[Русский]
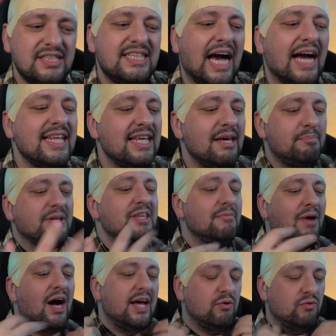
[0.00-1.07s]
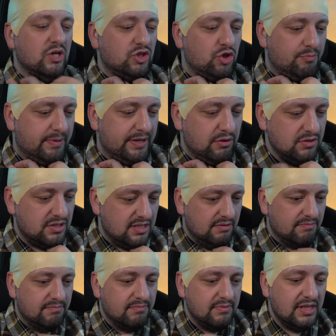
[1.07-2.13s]
Я не понимаю, о чем поется.
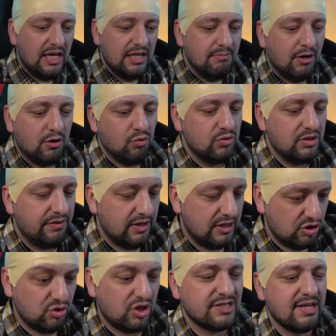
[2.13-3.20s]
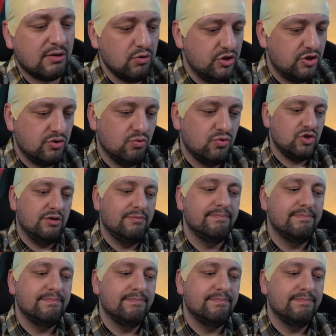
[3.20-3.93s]
Я не могу. Давай, ну сейчас закончится уже.